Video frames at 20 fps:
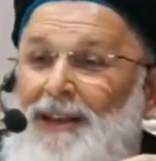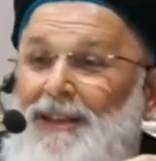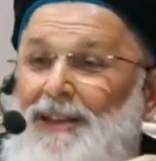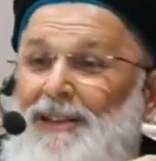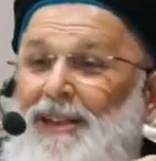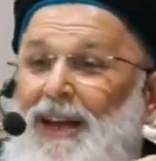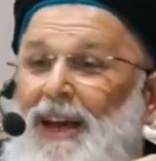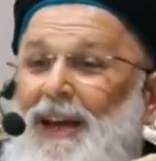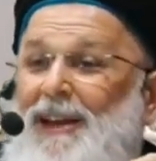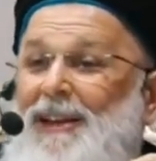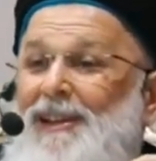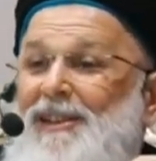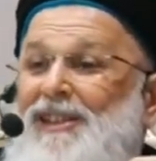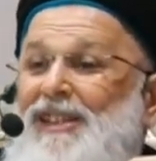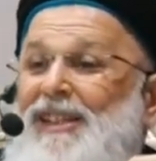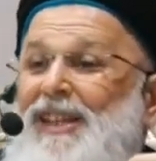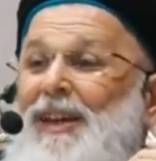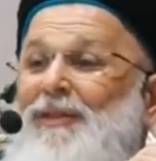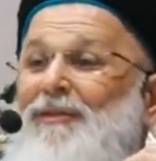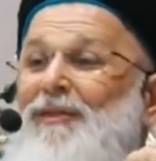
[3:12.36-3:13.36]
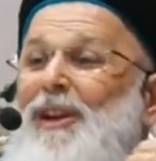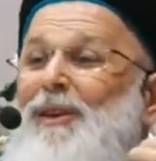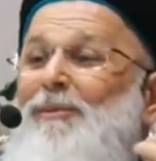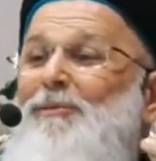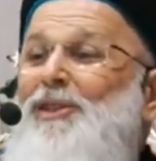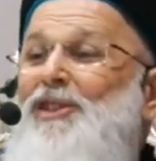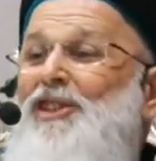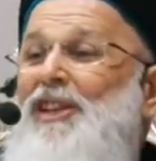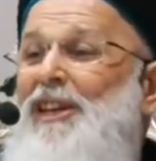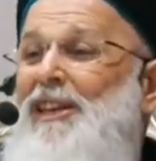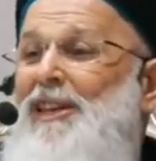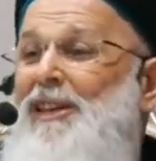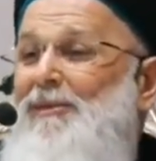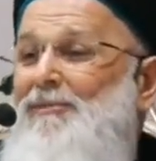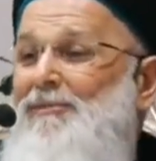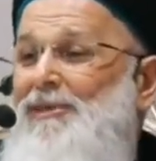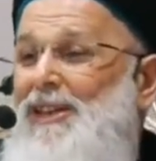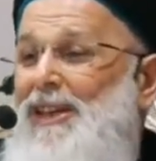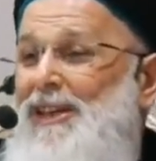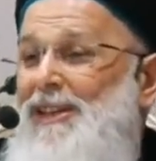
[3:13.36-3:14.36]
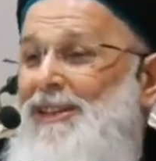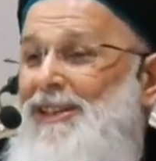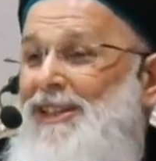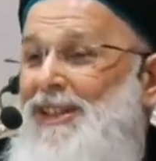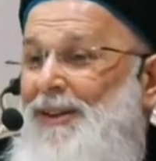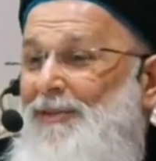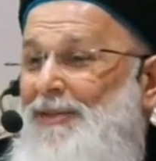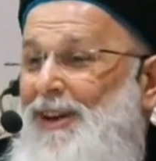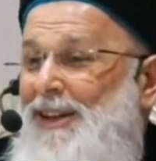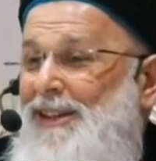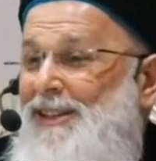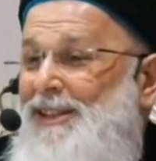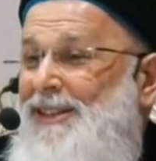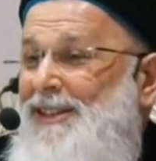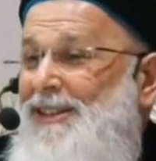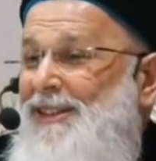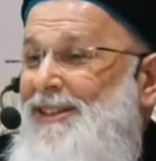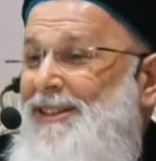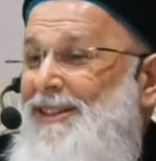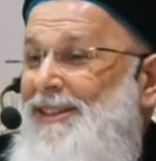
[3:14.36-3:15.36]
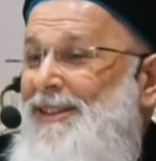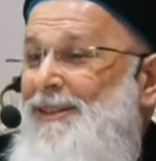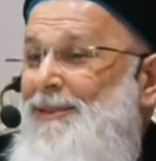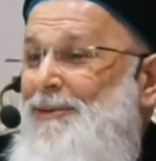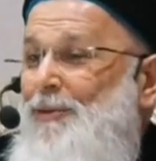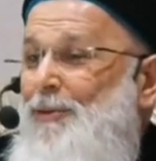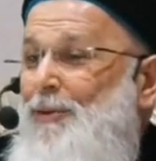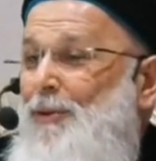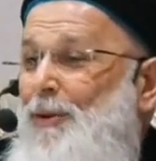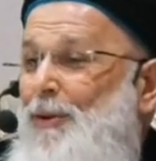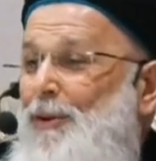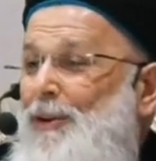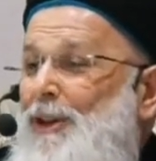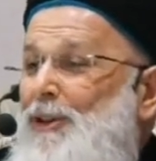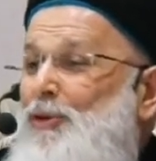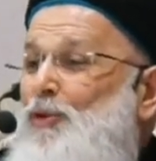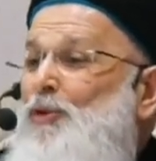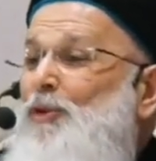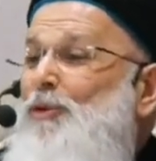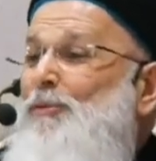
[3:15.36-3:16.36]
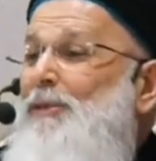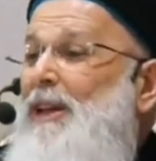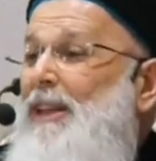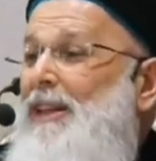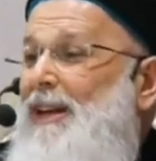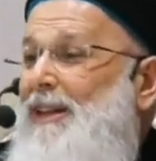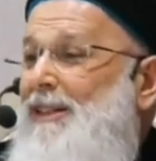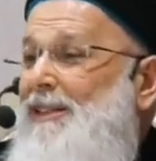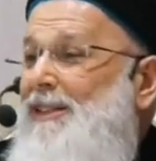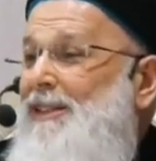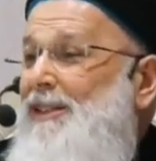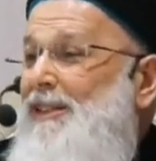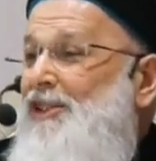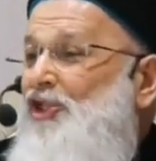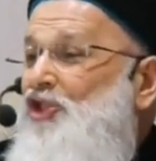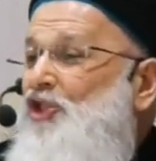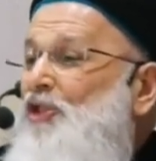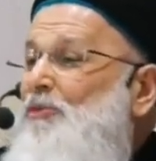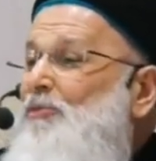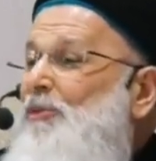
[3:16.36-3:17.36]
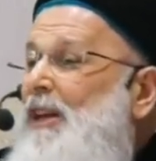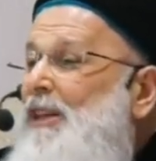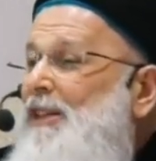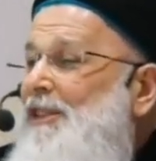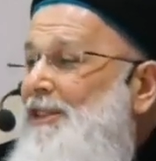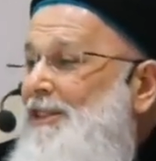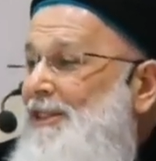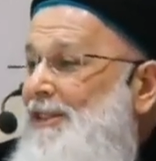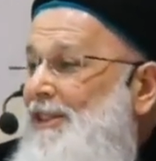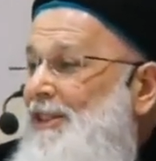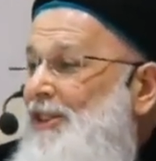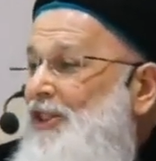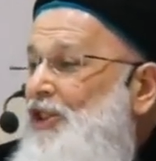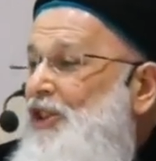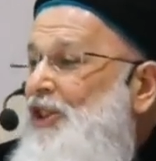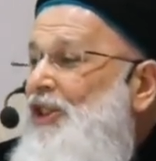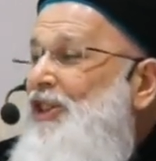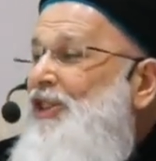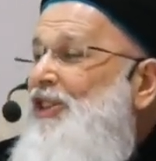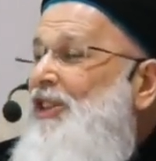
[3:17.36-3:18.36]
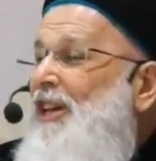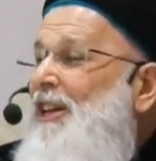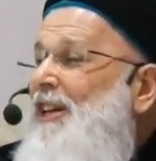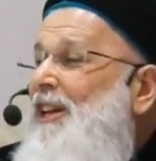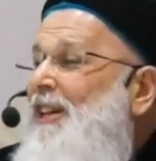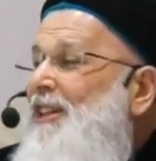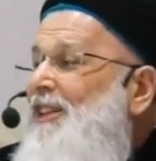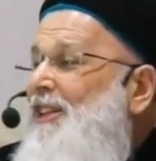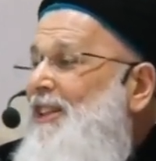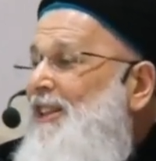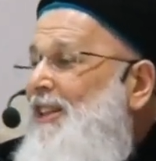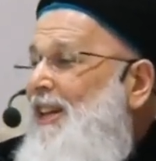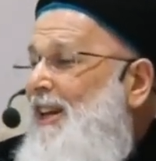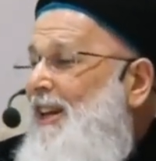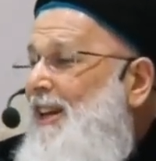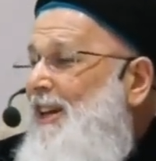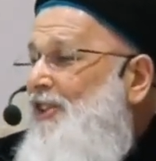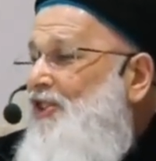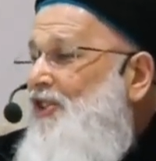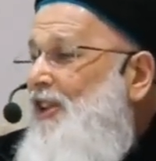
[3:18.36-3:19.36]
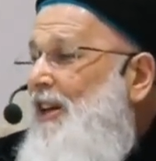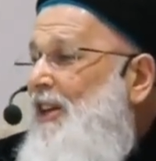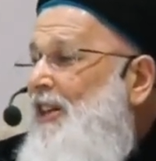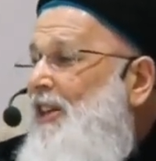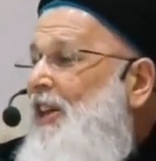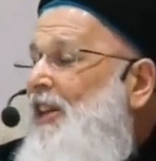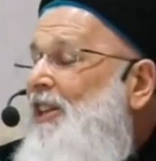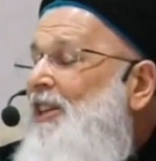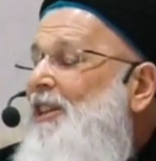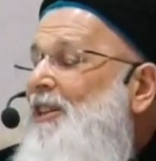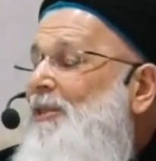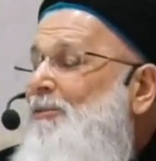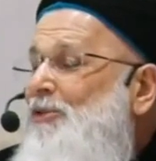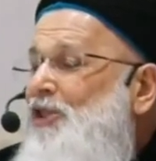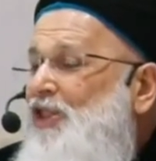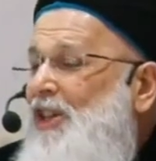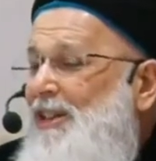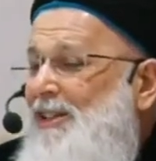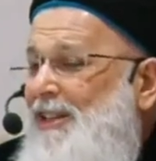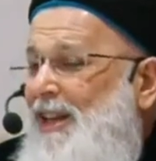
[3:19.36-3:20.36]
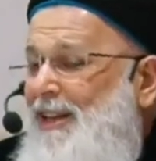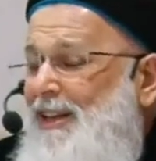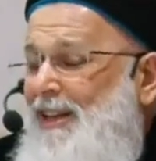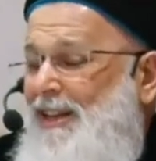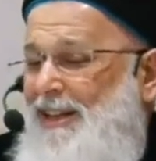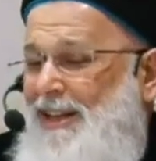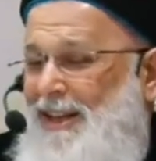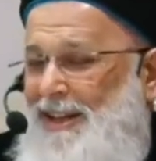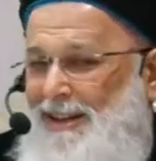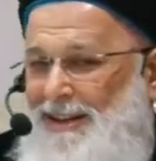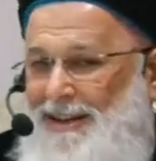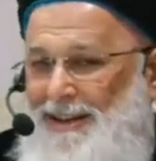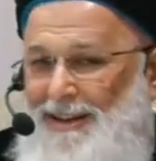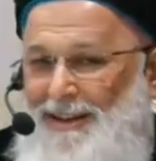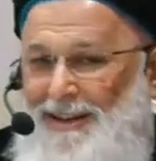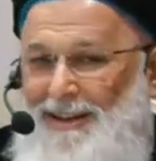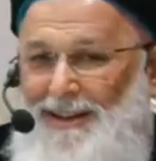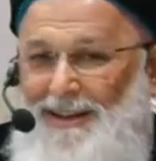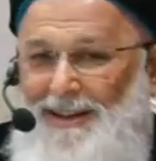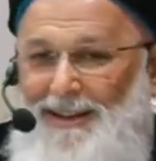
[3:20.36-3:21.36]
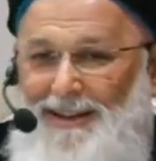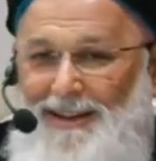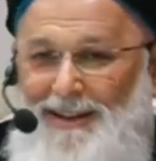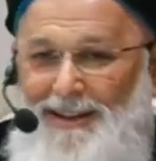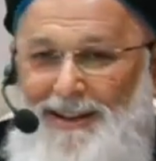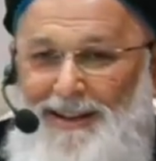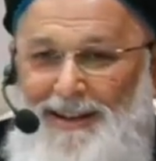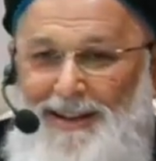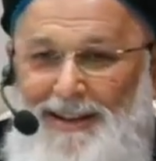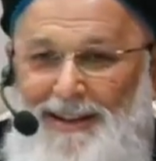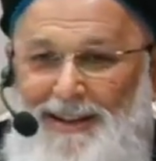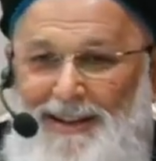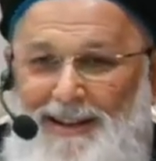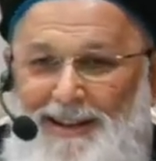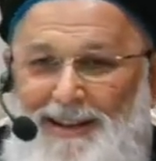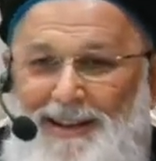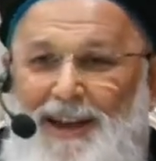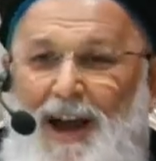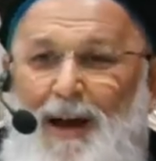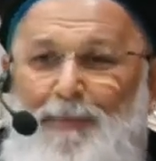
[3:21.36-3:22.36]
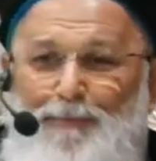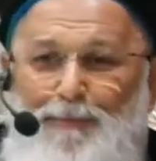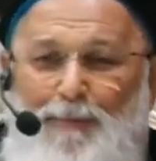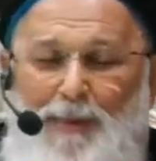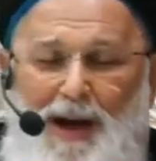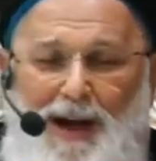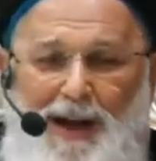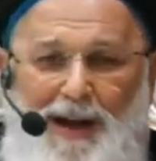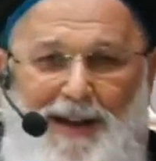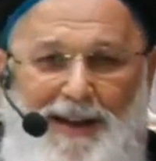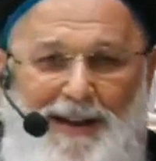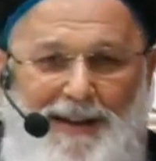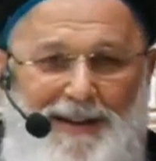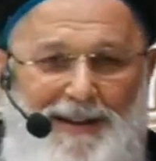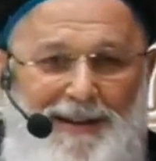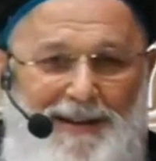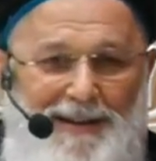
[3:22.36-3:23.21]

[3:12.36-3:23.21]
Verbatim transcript: Sen sevilmeyecek kimseyi seversin, ona zulmedersin, şımarır, iyice kendinden geçer, kendini bir şey zanneder. Yapma.